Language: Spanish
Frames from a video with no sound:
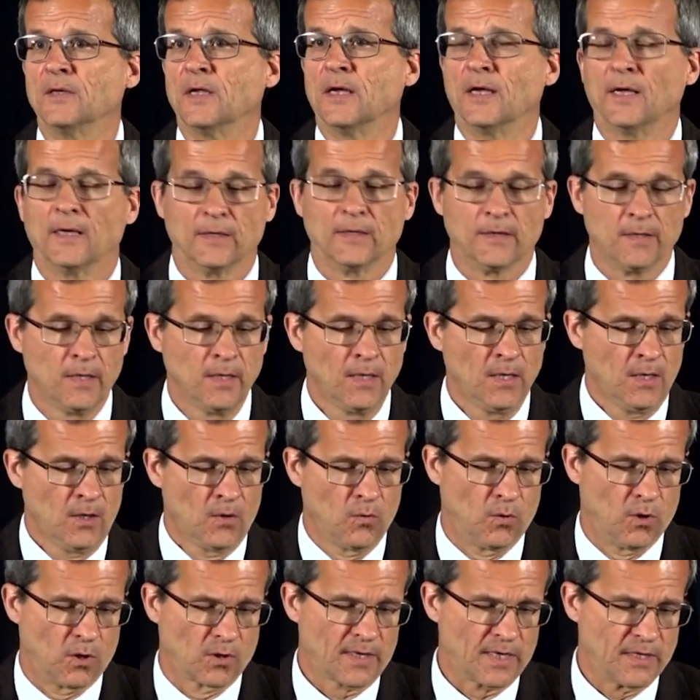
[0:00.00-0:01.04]
por mucho
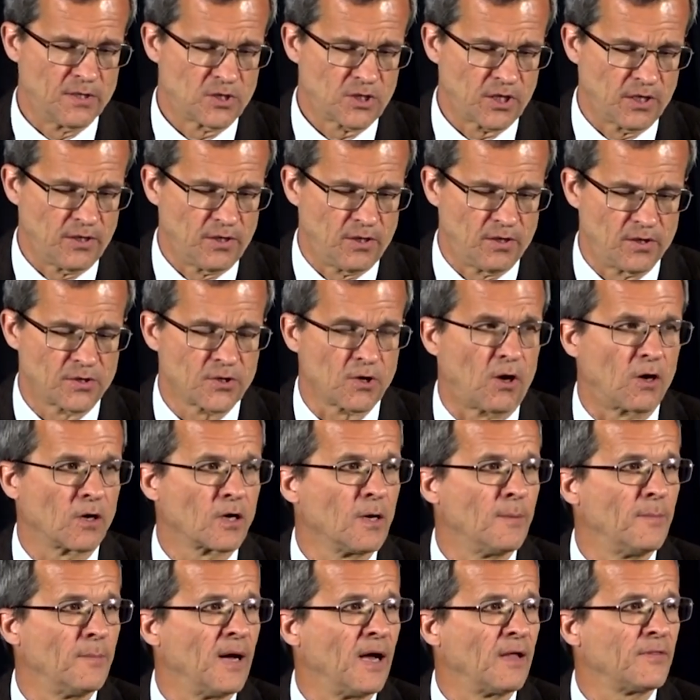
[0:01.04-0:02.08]
tiempo se han tenido que
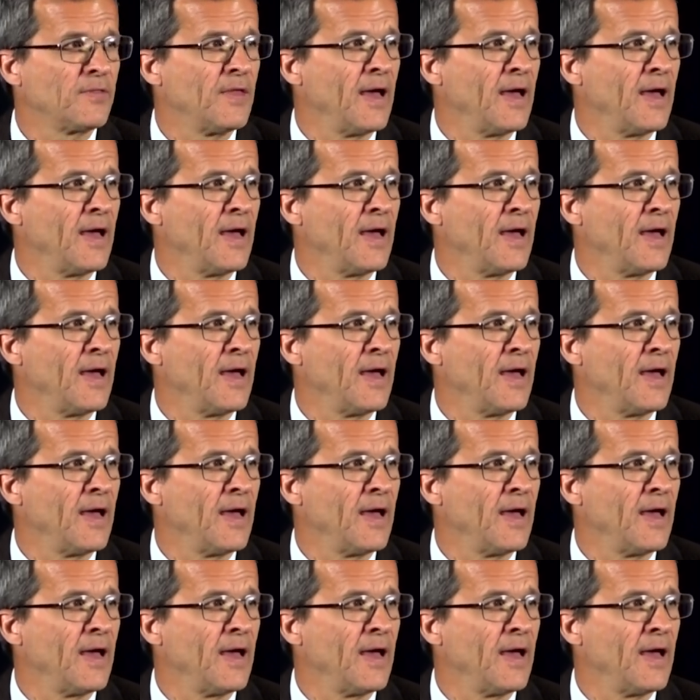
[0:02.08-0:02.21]
arreglar